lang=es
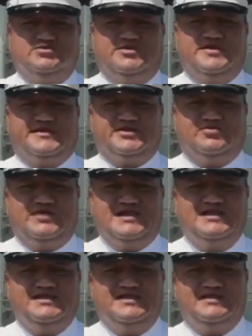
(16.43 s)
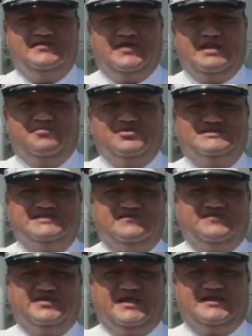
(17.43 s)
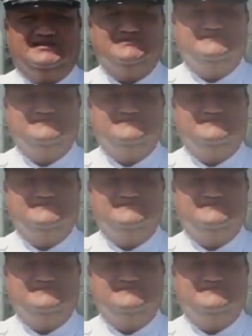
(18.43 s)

de Seguridad Regional de la Policía Federal.